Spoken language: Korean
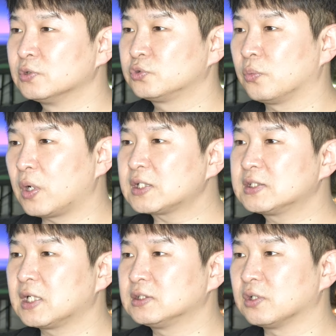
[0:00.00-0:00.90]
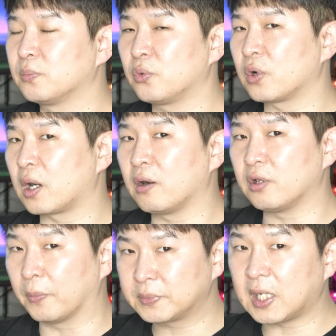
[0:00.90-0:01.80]
좀 확실한 정보가 거의
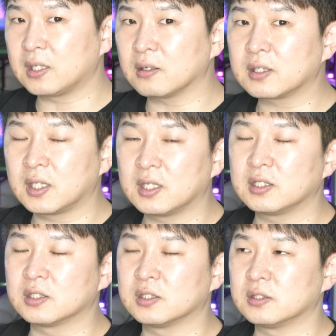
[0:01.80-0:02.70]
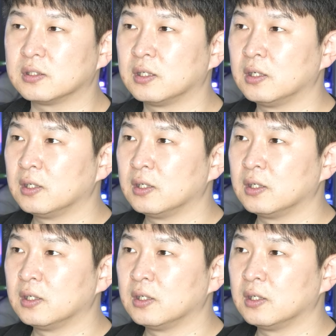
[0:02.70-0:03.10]
없다 이렇게 얘기를